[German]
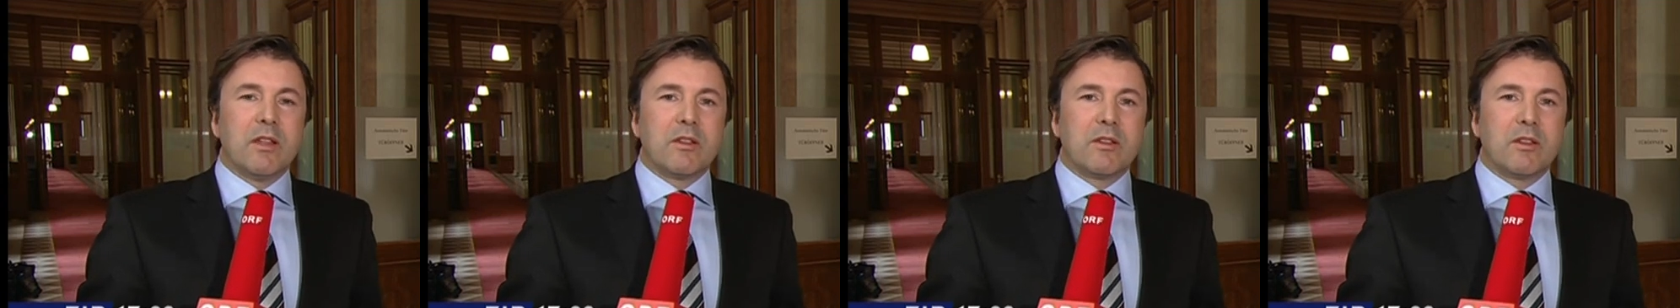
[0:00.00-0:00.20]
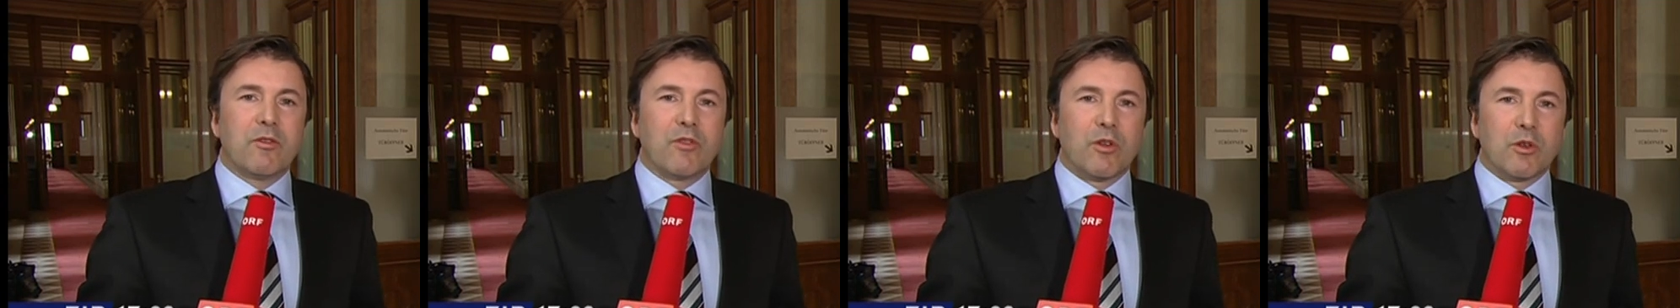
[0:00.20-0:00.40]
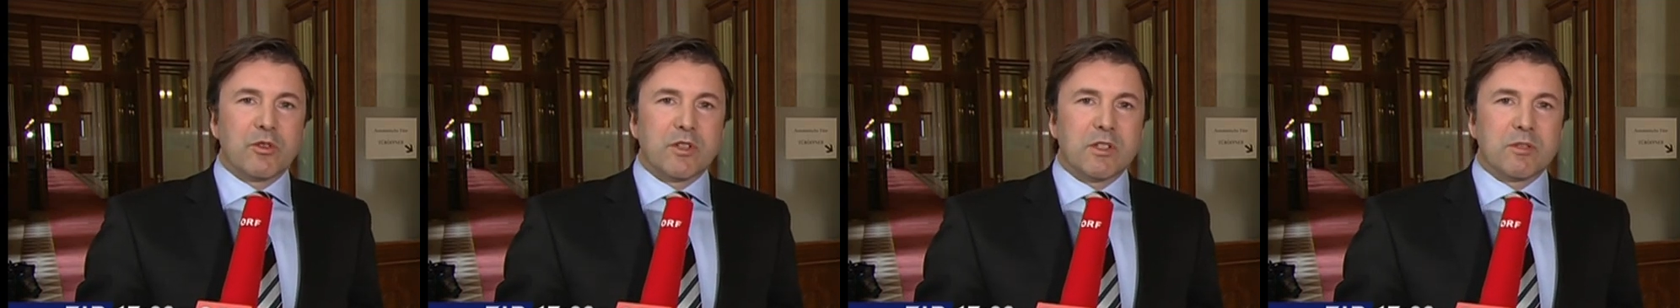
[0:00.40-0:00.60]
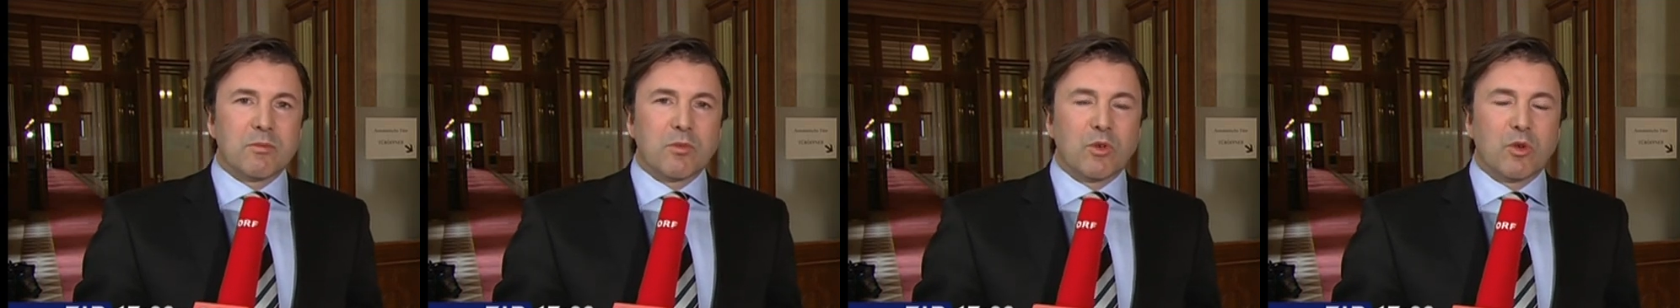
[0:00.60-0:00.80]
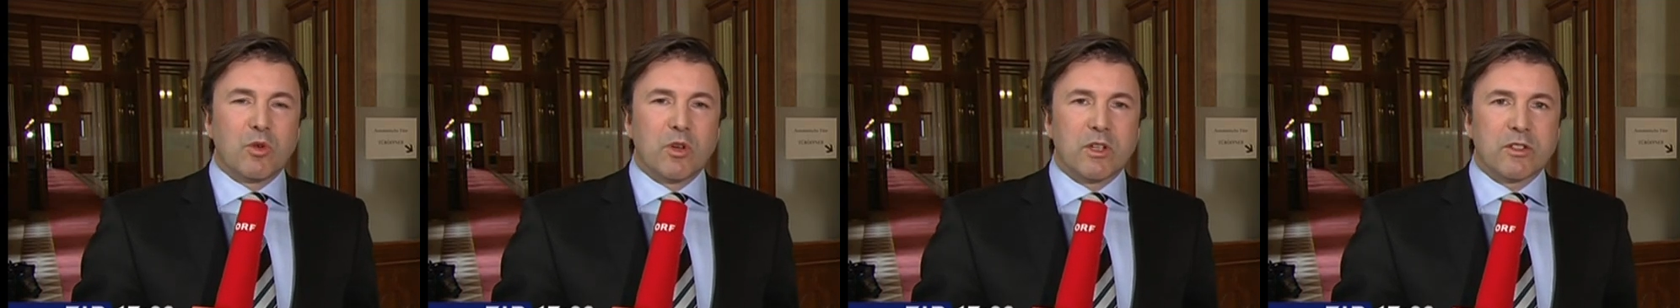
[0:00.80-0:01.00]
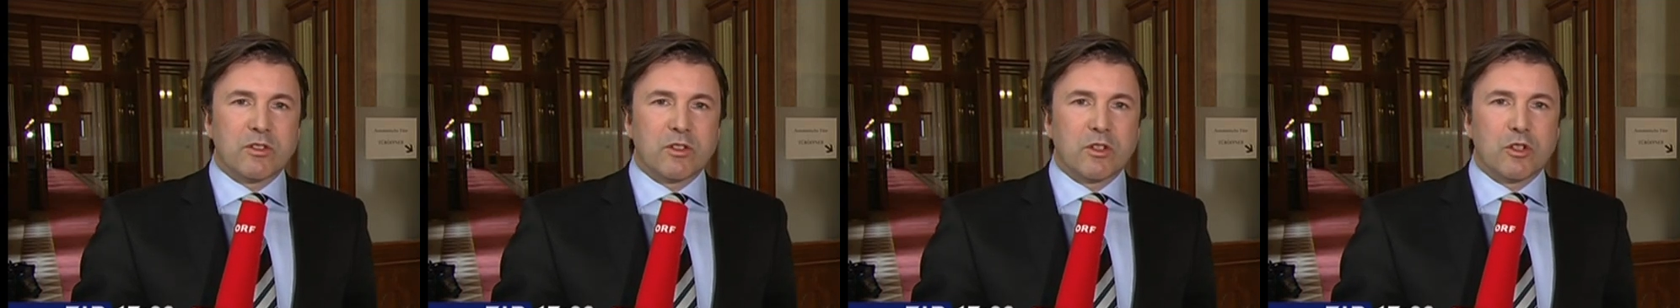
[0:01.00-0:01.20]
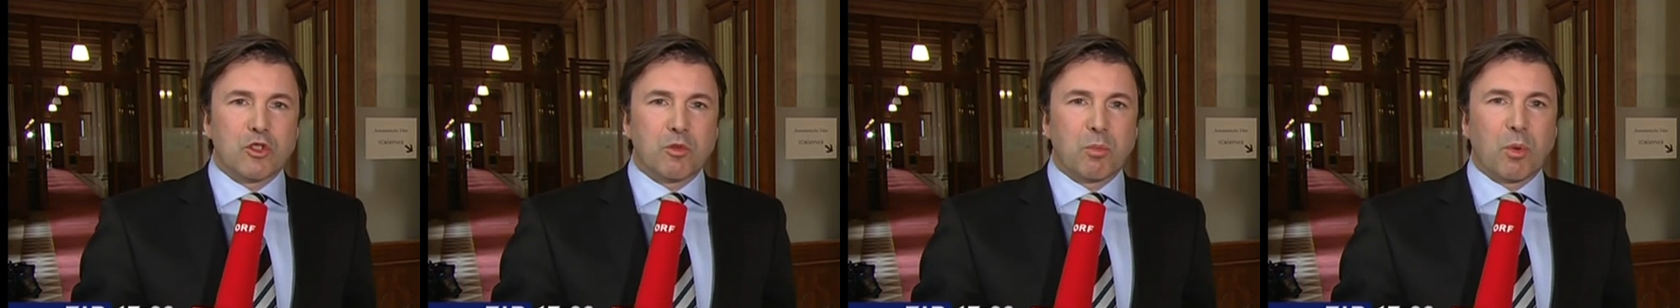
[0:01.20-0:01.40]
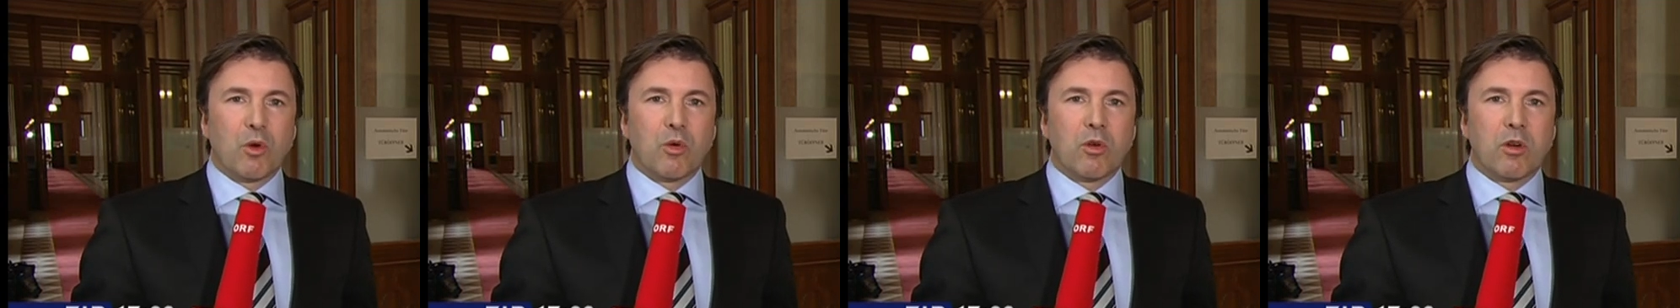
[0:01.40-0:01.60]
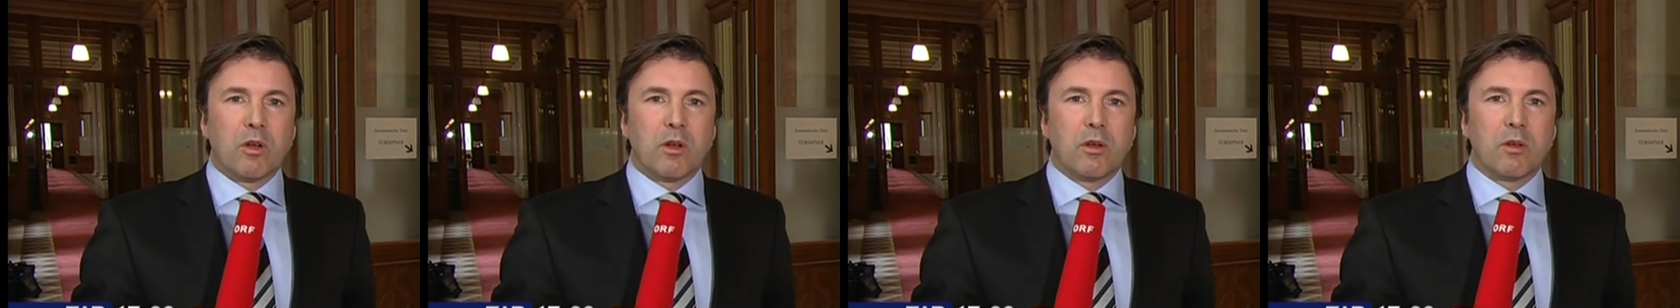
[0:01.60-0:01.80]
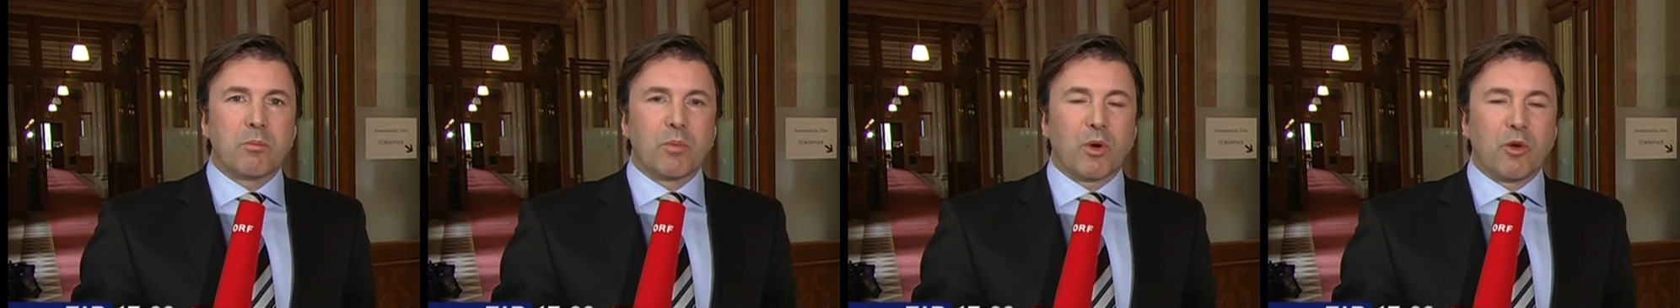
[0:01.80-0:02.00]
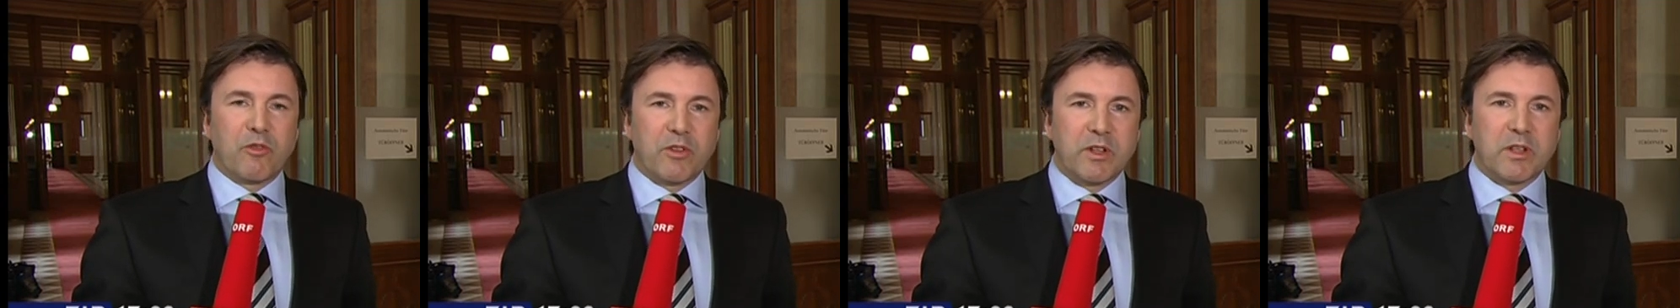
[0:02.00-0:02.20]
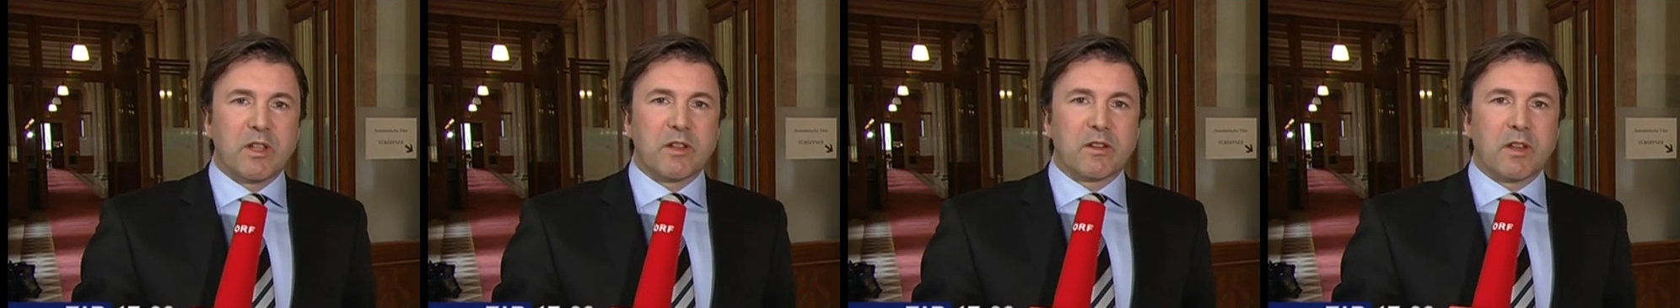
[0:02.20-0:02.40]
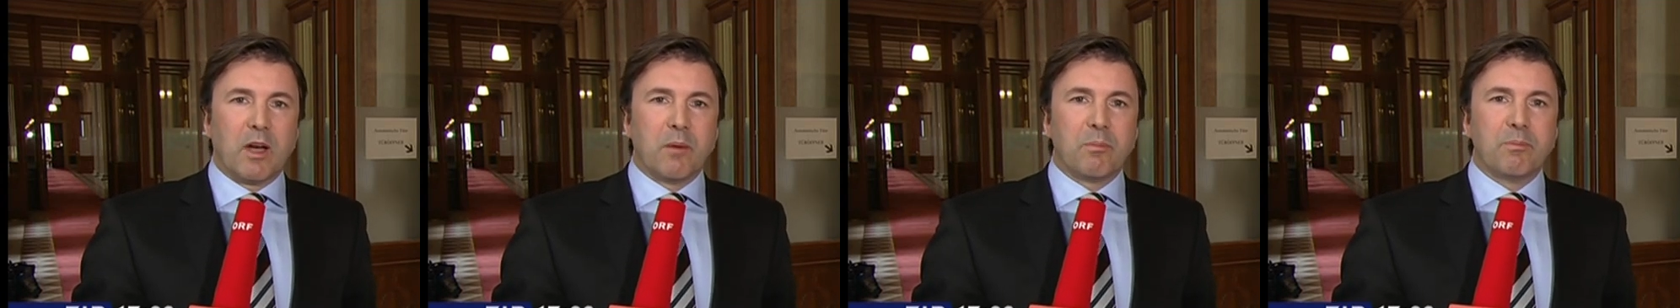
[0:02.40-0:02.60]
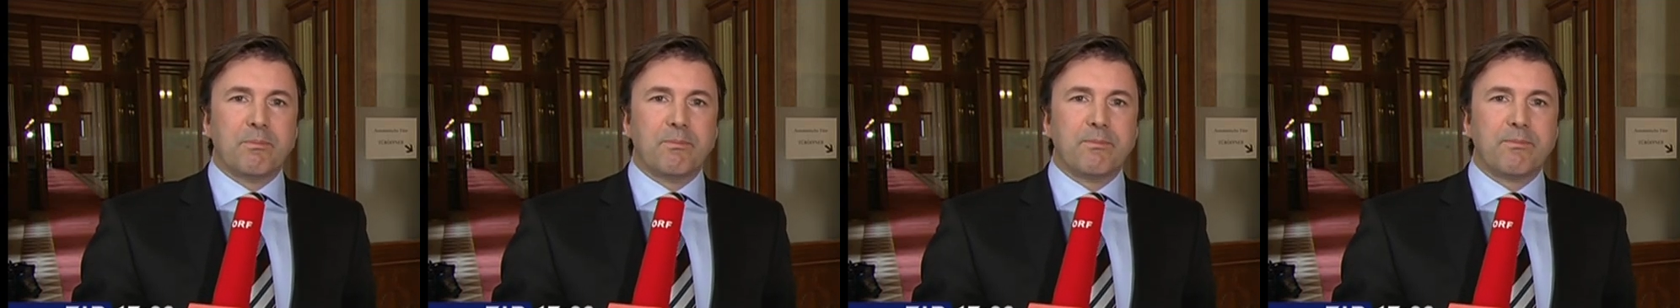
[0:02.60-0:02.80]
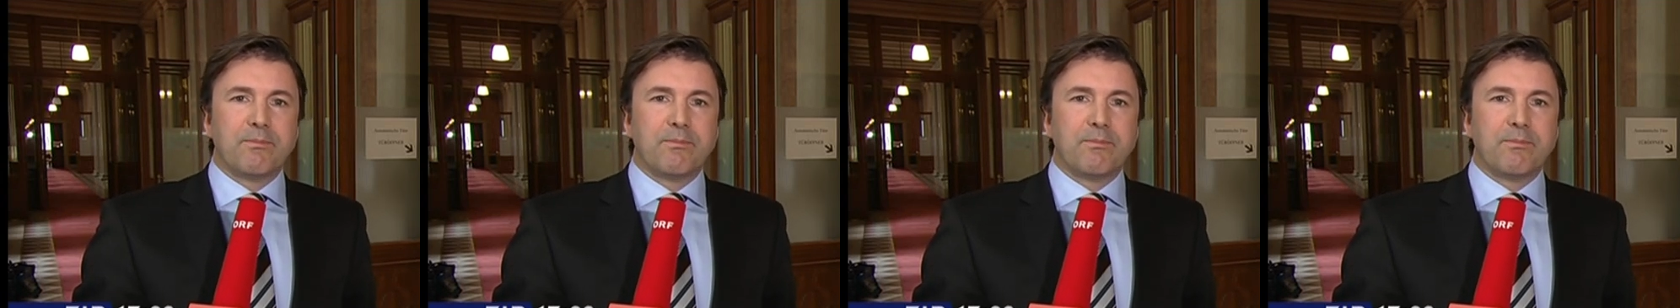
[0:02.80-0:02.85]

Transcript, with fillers: die von diesem Kurssprung profitiert haben.